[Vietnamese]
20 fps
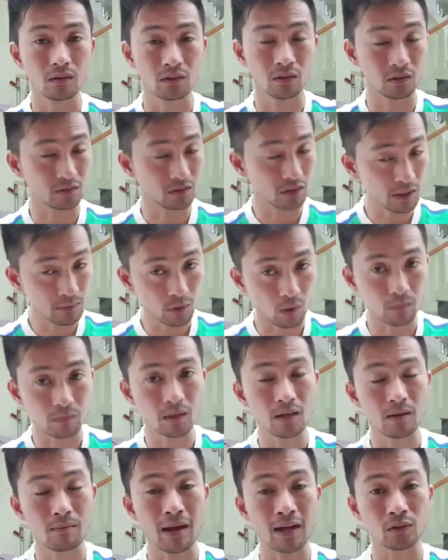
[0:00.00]
rồi tiếp tục
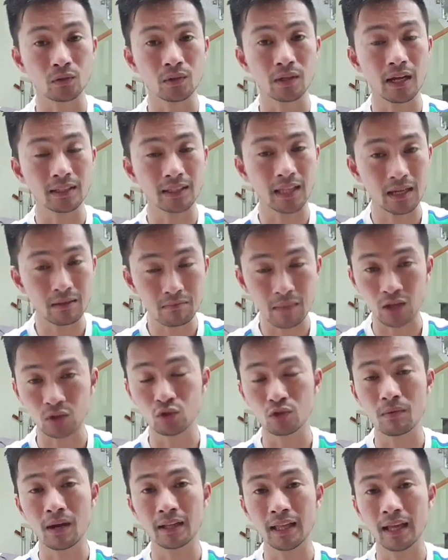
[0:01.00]
nó là 3 tuổi hai tháng 3
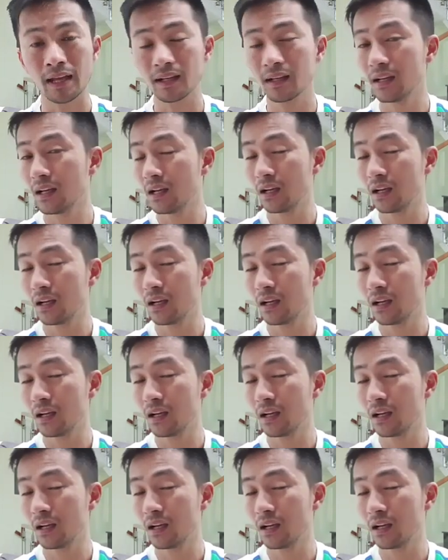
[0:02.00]
tuổi ba tháng